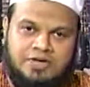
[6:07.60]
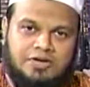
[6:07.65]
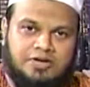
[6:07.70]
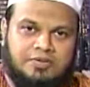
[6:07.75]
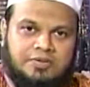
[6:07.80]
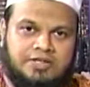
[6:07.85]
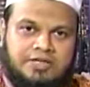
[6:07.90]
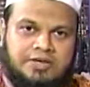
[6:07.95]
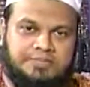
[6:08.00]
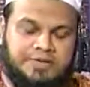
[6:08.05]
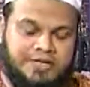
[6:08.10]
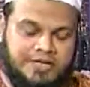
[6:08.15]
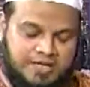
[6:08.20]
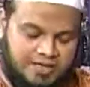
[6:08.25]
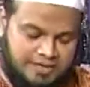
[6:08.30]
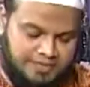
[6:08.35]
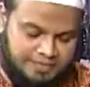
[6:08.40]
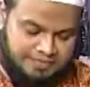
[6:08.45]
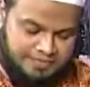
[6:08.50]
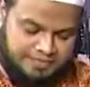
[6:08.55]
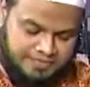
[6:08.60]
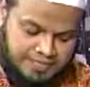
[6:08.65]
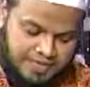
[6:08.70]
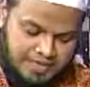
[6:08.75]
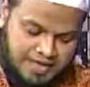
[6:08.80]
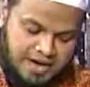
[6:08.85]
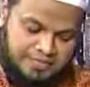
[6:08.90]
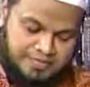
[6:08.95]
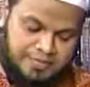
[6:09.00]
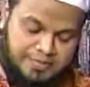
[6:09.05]
ধন্যবাদ আপনাকে
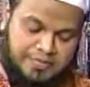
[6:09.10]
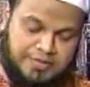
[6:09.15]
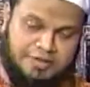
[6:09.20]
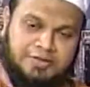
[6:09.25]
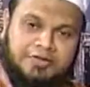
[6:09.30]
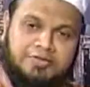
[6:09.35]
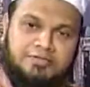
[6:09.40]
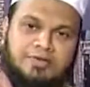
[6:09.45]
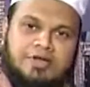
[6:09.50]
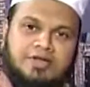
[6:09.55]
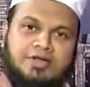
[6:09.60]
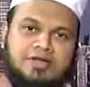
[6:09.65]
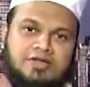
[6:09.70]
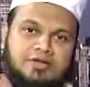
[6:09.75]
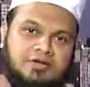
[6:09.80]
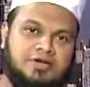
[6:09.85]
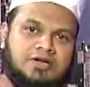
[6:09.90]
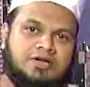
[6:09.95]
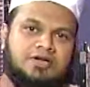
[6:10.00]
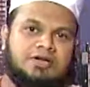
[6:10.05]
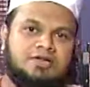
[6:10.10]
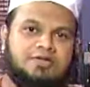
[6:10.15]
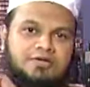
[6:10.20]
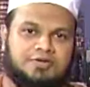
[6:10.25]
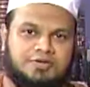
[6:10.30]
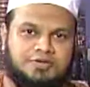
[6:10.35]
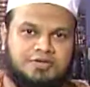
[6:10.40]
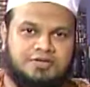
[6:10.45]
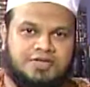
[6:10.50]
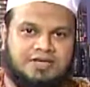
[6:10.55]
আপনার মাধ্যমে নিউ ইয়র্কের
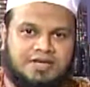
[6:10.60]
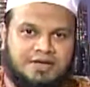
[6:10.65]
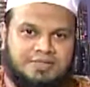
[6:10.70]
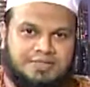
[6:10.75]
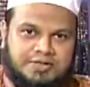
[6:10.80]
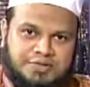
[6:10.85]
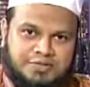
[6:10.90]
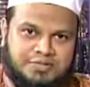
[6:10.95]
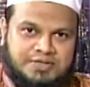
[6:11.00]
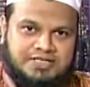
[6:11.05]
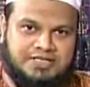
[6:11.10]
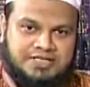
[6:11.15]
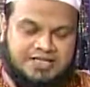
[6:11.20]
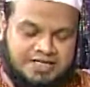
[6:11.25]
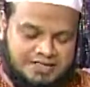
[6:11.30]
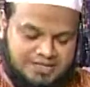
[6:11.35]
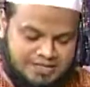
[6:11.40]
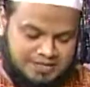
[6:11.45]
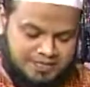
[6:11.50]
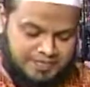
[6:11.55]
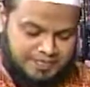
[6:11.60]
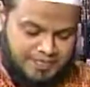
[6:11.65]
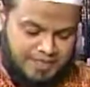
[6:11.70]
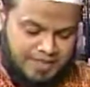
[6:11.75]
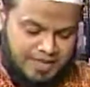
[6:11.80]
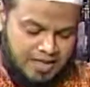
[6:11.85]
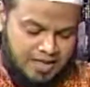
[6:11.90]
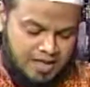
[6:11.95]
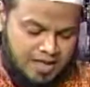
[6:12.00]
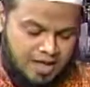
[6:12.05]
দর্শকদেরকে আমরা শুভেচ্ছা জানাচ্ছি
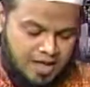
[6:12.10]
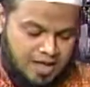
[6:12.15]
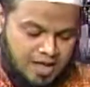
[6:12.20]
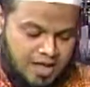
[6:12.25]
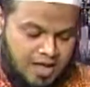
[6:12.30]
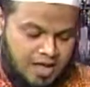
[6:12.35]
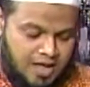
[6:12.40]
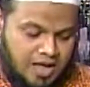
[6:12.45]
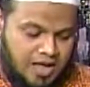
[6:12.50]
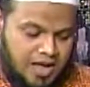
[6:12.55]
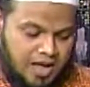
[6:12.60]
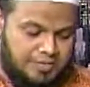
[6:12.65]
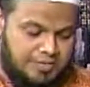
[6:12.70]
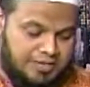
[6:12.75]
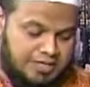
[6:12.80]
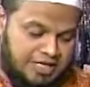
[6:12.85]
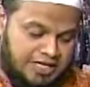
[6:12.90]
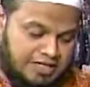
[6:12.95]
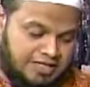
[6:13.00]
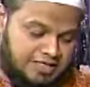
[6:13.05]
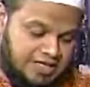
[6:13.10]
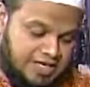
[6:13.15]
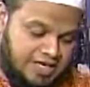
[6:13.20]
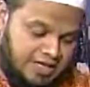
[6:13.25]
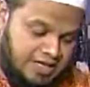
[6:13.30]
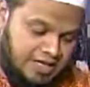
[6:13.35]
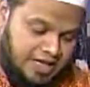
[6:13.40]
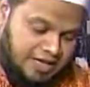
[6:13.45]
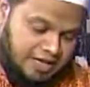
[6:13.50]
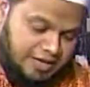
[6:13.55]
আমাদের কাছে
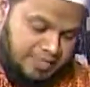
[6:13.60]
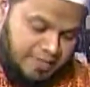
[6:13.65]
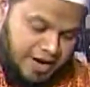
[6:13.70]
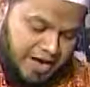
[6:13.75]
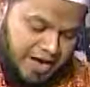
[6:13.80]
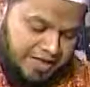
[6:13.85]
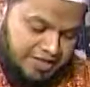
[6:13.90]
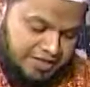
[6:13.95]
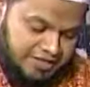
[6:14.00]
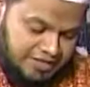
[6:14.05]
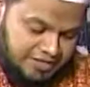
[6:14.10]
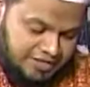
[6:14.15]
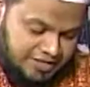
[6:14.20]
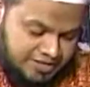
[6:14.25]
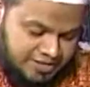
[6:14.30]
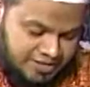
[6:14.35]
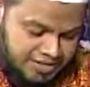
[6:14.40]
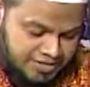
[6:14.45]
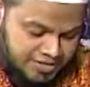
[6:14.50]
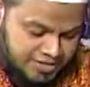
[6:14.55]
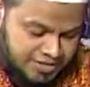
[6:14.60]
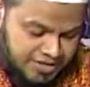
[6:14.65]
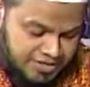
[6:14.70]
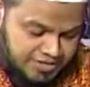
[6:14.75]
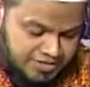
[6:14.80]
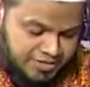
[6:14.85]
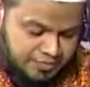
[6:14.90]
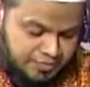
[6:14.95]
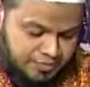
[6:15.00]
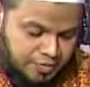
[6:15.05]
এক ভাই জানতে
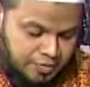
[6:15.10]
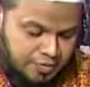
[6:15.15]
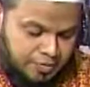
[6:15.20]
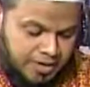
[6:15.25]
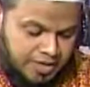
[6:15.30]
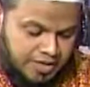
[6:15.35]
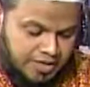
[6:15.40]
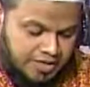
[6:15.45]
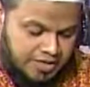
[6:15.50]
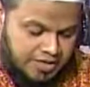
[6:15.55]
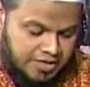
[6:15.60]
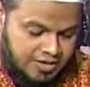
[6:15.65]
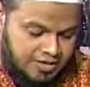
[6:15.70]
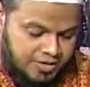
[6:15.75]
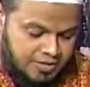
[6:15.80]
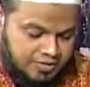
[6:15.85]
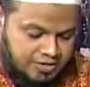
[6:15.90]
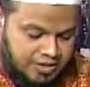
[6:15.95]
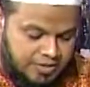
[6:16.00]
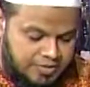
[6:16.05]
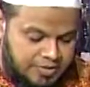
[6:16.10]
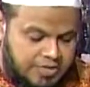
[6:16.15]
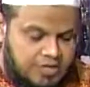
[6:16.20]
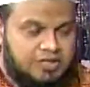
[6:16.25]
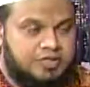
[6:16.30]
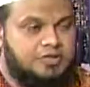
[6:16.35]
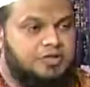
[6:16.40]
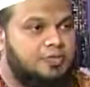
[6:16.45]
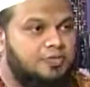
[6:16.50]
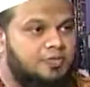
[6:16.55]
চেয়েছিলেন যে মোবাইলে কথা
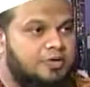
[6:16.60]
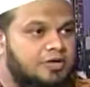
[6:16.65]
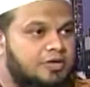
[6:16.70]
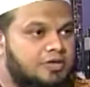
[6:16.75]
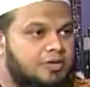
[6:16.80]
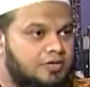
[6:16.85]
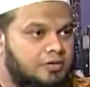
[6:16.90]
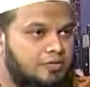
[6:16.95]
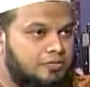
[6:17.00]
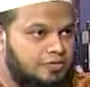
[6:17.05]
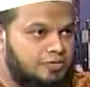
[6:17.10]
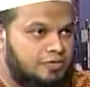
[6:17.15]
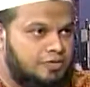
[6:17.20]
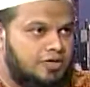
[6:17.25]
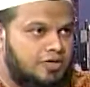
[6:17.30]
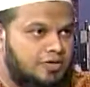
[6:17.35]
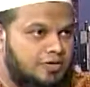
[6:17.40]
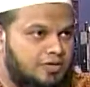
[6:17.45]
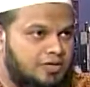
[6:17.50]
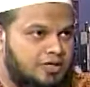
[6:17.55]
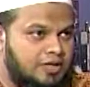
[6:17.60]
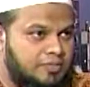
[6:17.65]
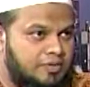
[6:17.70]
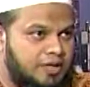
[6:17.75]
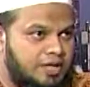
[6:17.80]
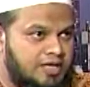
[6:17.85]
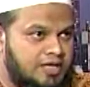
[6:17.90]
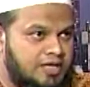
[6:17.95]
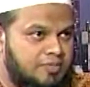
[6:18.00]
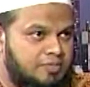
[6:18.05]
বলার সময় কৌশলে কথা
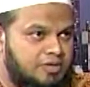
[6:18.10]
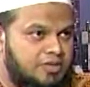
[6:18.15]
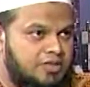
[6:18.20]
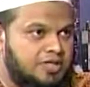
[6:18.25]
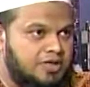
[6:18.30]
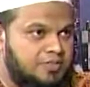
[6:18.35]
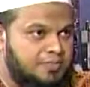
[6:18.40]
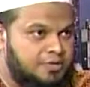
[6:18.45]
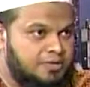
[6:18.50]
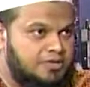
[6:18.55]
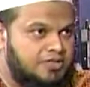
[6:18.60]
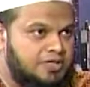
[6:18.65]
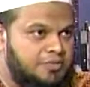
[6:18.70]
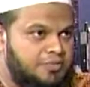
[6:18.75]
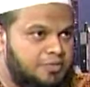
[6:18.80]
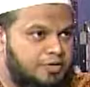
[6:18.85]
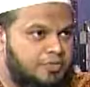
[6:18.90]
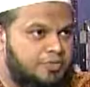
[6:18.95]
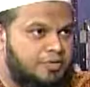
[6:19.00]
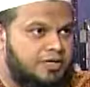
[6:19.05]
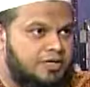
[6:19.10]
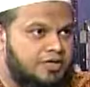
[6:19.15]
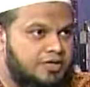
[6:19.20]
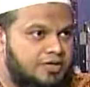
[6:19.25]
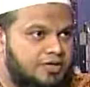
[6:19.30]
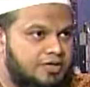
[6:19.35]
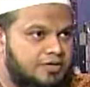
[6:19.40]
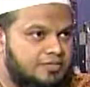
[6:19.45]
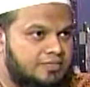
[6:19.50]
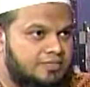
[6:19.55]
বলা কি মিথ্যার পর্যায়ে পড়বে
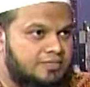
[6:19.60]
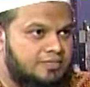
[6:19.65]
কিনা